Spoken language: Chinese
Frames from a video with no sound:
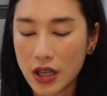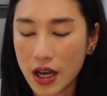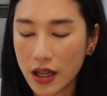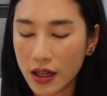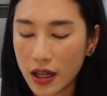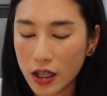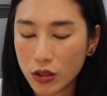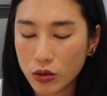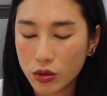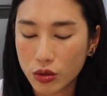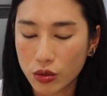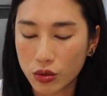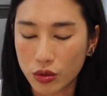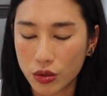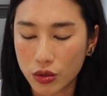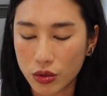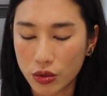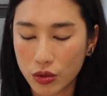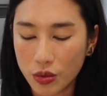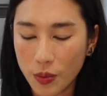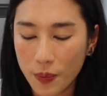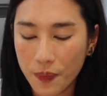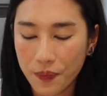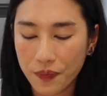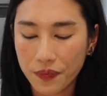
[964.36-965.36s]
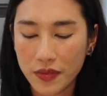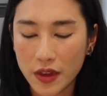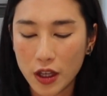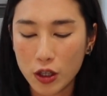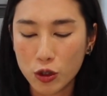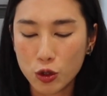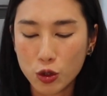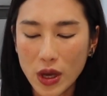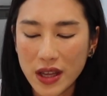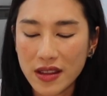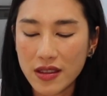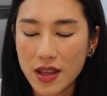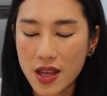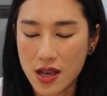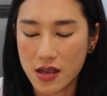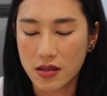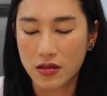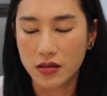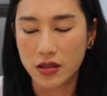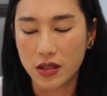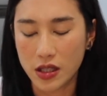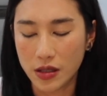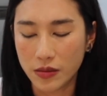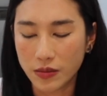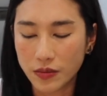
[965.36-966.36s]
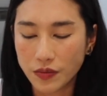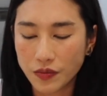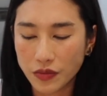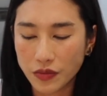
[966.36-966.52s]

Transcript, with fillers: 它属于酸甜型，